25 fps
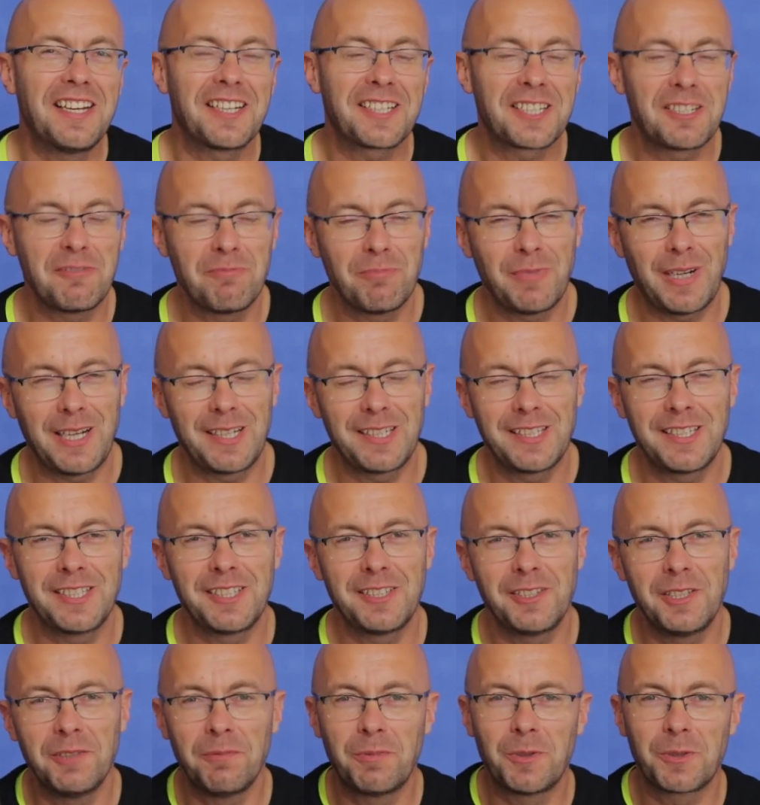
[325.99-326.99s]

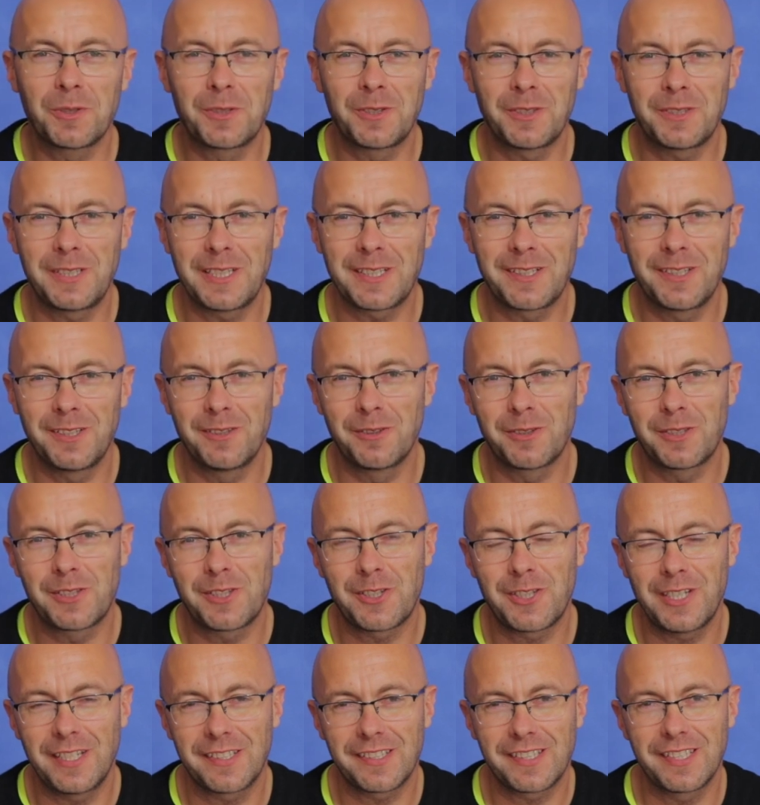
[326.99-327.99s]
gimbali i plus do tego
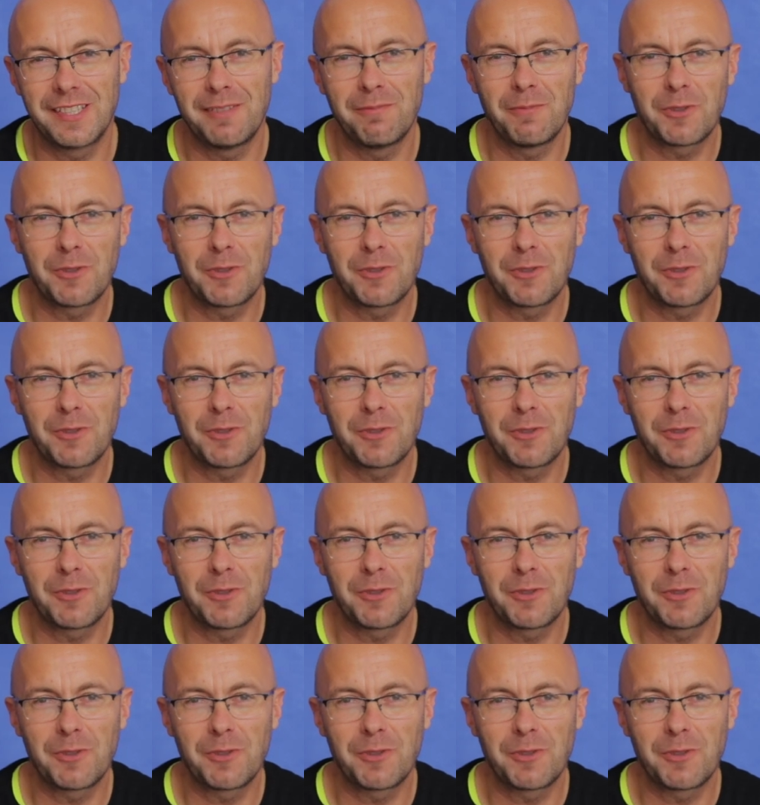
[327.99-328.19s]
lustrzankę,